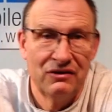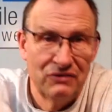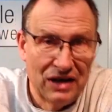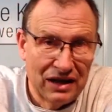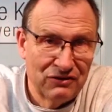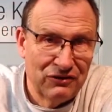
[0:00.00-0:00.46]

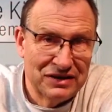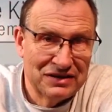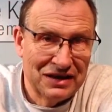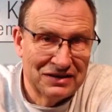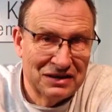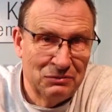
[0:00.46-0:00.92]
vielleicht wenn es
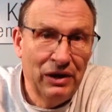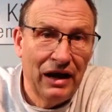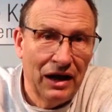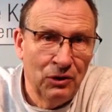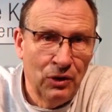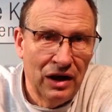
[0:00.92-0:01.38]
erst im
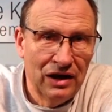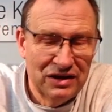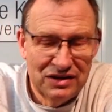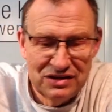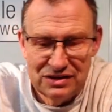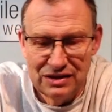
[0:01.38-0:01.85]
Januar
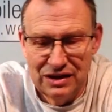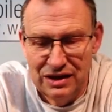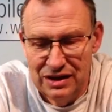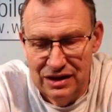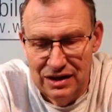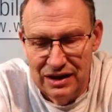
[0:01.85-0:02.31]
ist,
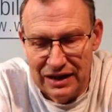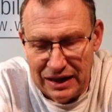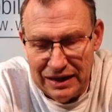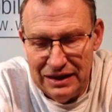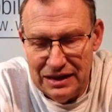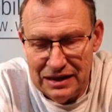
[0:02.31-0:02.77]

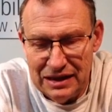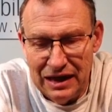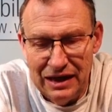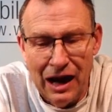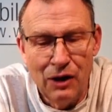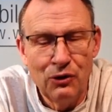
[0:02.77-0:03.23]
kriegt
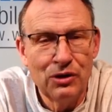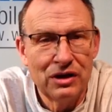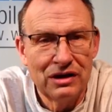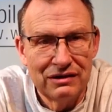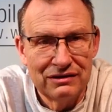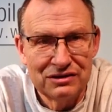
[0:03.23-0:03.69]
dann
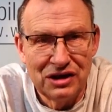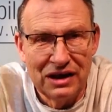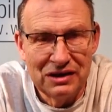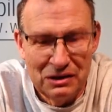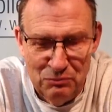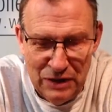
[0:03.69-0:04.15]
auch
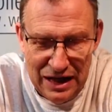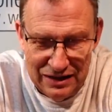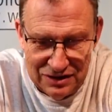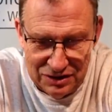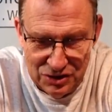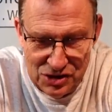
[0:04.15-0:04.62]
statt dem
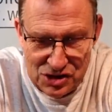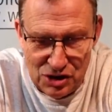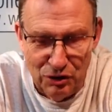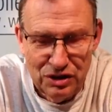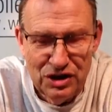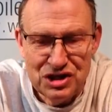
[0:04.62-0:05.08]
Meter ein
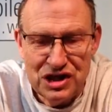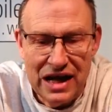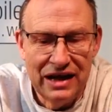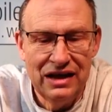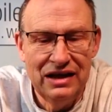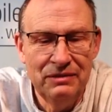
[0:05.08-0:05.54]

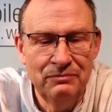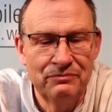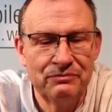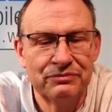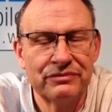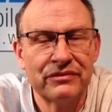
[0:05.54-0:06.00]
Jockeystängeli
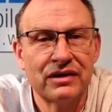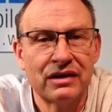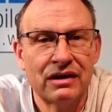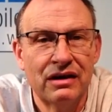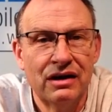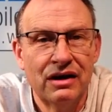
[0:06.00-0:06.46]

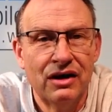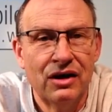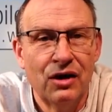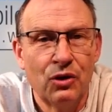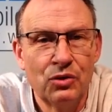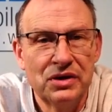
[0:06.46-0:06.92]

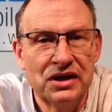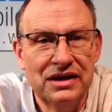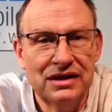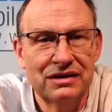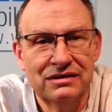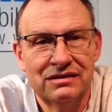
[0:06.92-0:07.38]
und
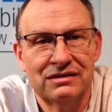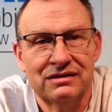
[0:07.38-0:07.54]
hier